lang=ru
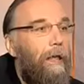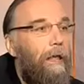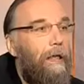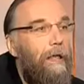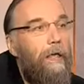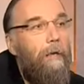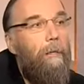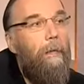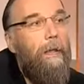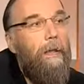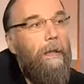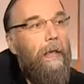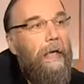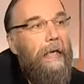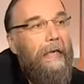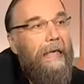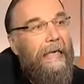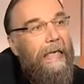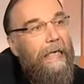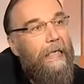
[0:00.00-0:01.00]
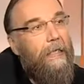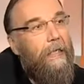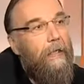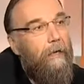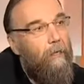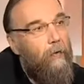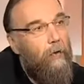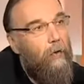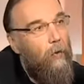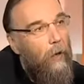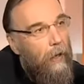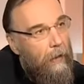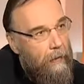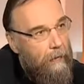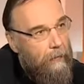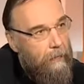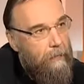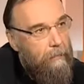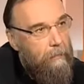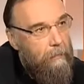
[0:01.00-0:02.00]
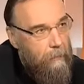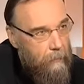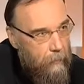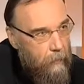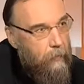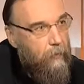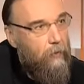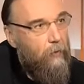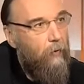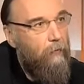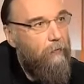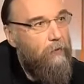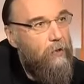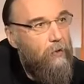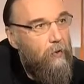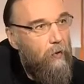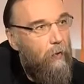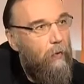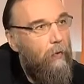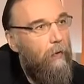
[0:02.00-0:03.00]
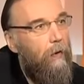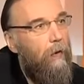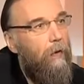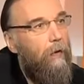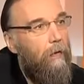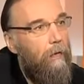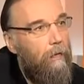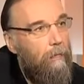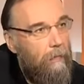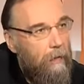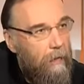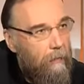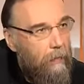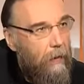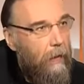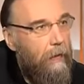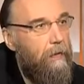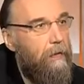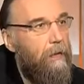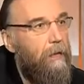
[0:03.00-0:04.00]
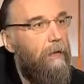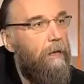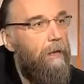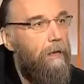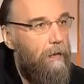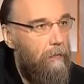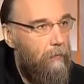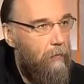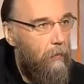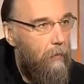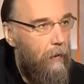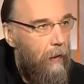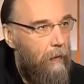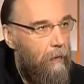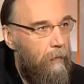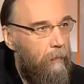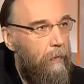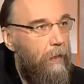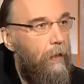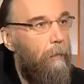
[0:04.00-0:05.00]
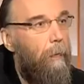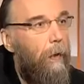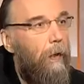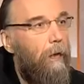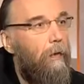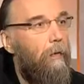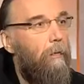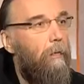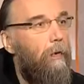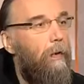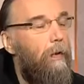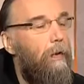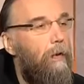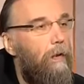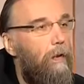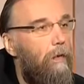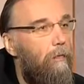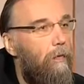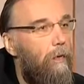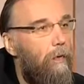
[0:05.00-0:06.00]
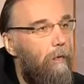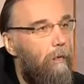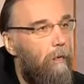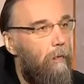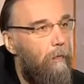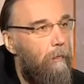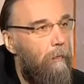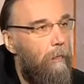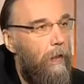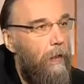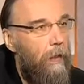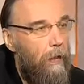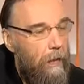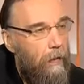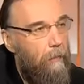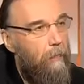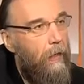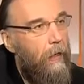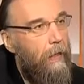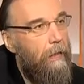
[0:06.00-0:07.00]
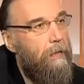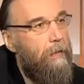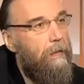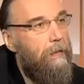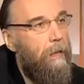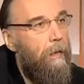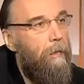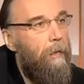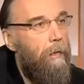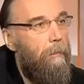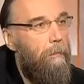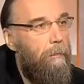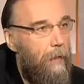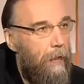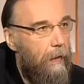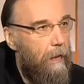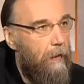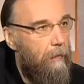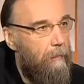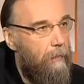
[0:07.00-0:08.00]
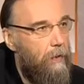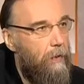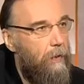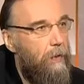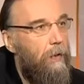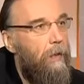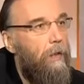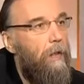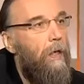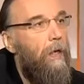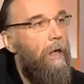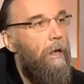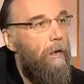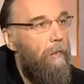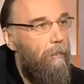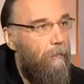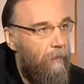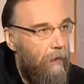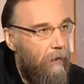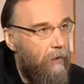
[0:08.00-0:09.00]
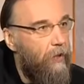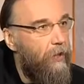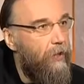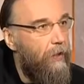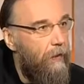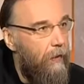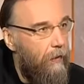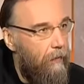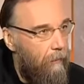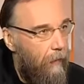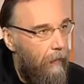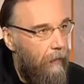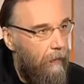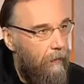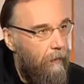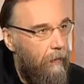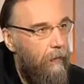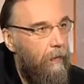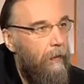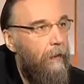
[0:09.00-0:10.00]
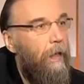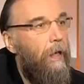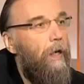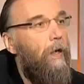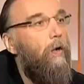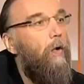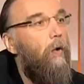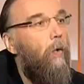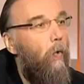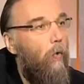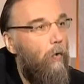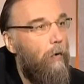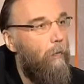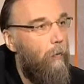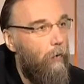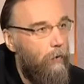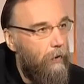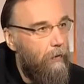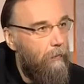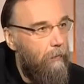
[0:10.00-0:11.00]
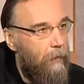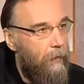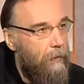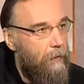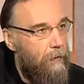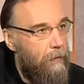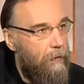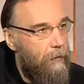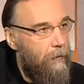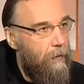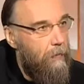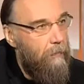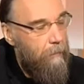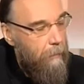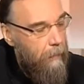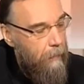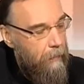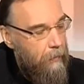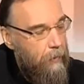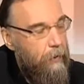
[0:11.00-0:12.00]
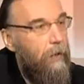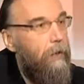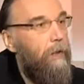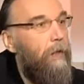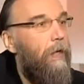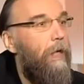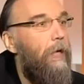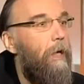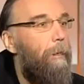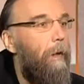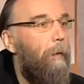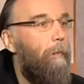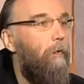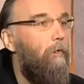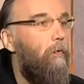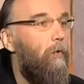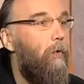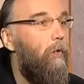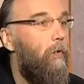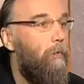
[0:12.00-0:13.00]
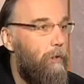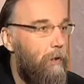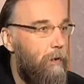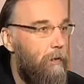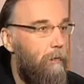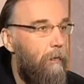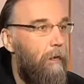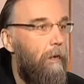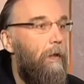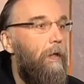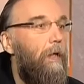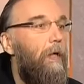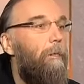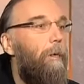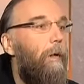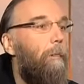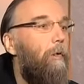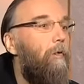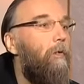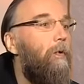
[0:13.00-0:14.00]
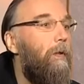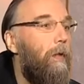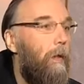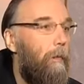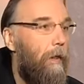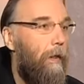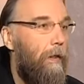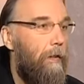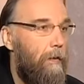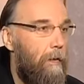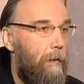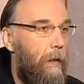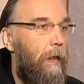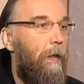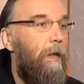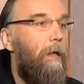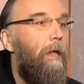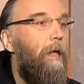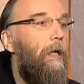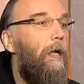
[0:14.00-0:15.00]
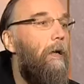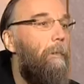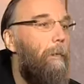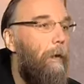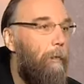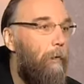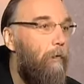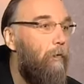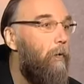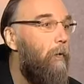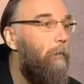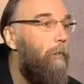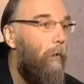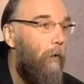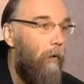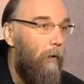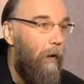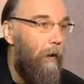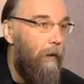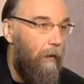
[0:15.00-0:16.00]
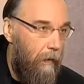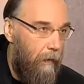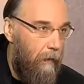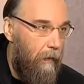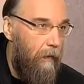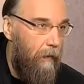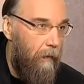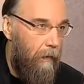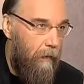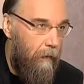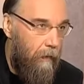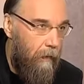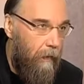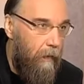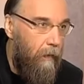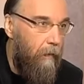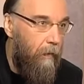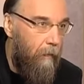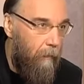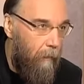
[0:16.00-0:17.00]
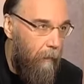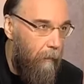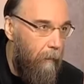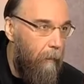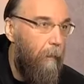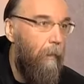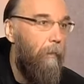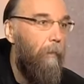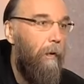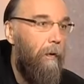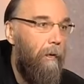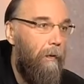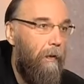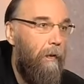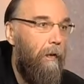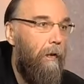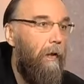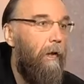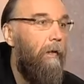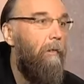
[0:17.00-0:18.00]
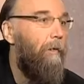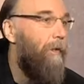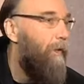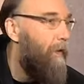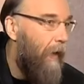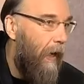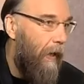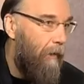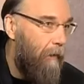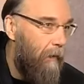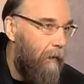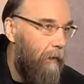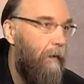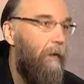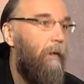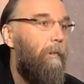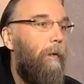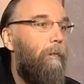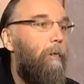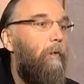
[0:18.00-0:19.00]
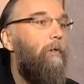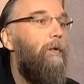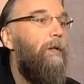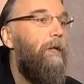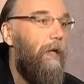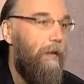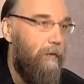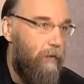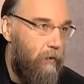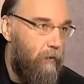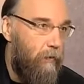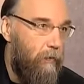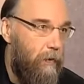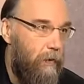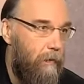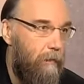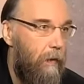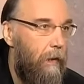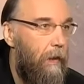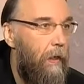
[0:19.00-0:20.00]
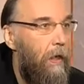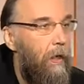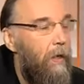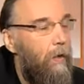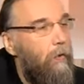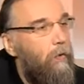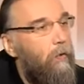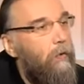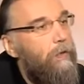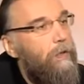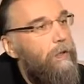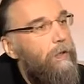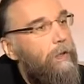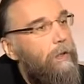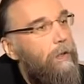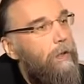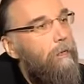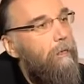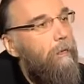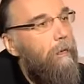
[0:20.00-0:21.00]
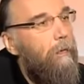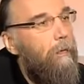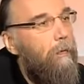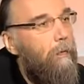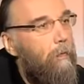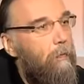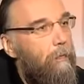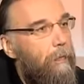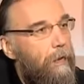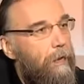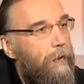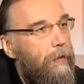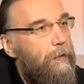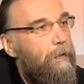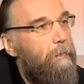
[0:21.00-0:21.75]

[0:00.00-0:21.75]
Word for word: Это именно индивидуализм, что все является индивидуальным. И поэтому индивидуум является мерой вещей, вершиной творения, и он может выносить решения и по поводу общества, и по поводу добра и зла, и по поводу Бога и, и, или дьявола, или по поводу их отсутствия. То есть индивидуум